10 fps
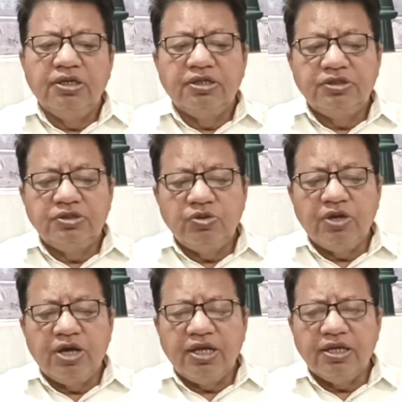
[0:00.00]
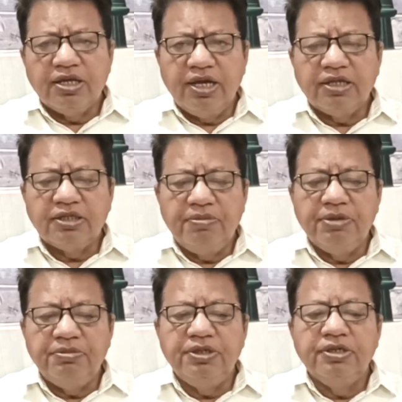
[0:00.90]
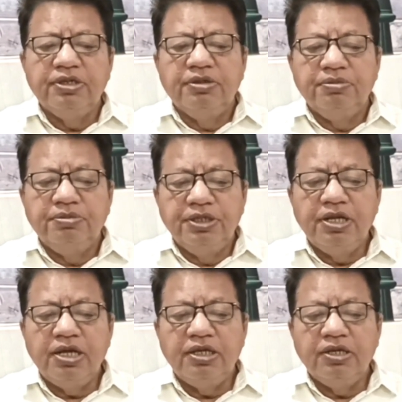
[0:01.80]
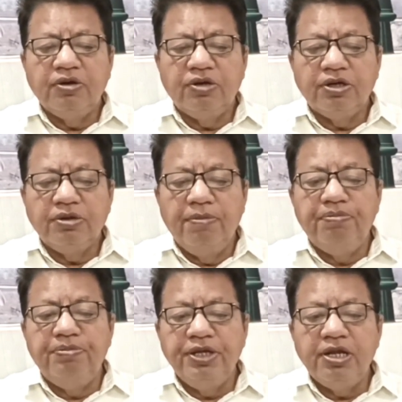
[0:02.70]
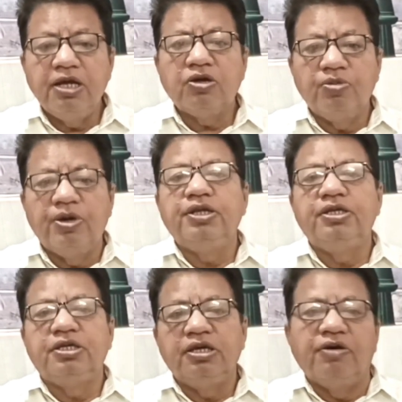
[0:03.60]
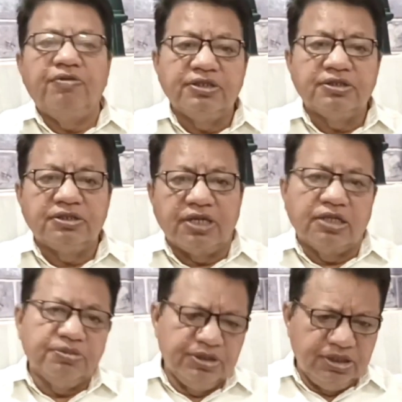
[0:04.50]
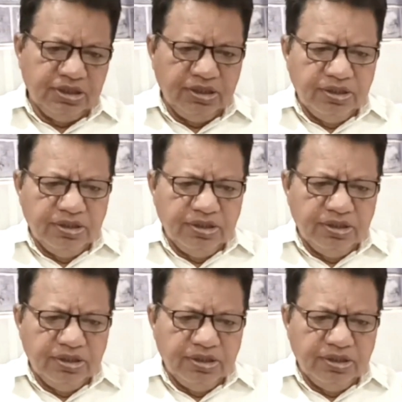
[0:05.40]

जो गाना गाया था बेबी मीना ने और बीना कुमारी की आवाज़ साथ में थी